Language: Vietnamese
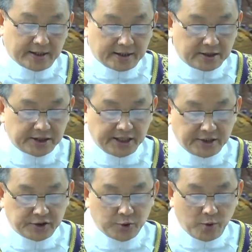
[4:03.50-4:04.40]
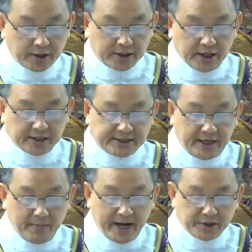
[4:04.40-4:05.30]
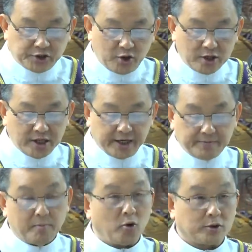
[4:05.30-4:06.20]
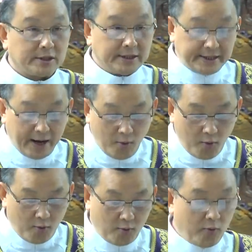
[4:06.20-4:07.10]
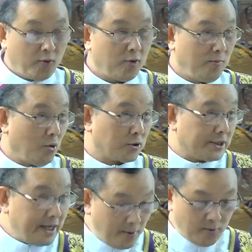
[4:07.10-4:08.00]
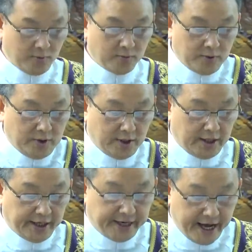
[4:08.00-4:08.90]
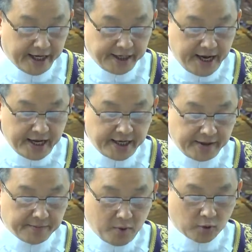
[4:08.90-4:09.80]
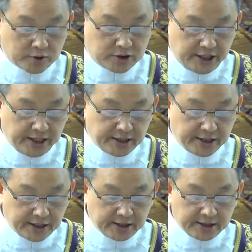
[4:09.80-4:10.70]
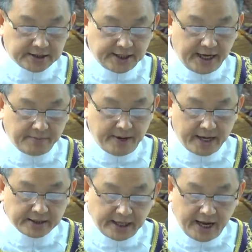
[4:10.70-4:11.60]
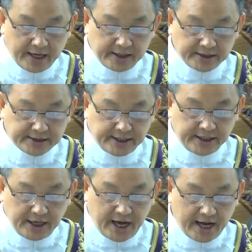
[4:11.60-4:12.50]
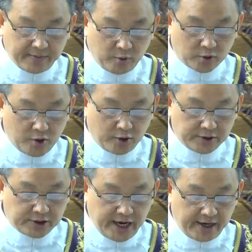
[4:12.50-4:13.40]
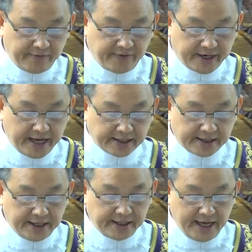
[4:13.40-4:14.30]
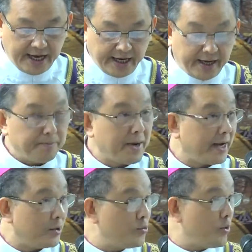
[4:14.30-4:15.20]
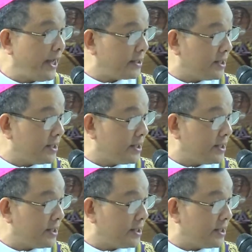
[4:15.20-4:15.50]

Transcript: chính chúa thượng sẽ ban cho ngươi một dấu một dấu này đây một trinh nữ sẽ mang thai sinh hạ một con trai và đặt tên là Emmanuel.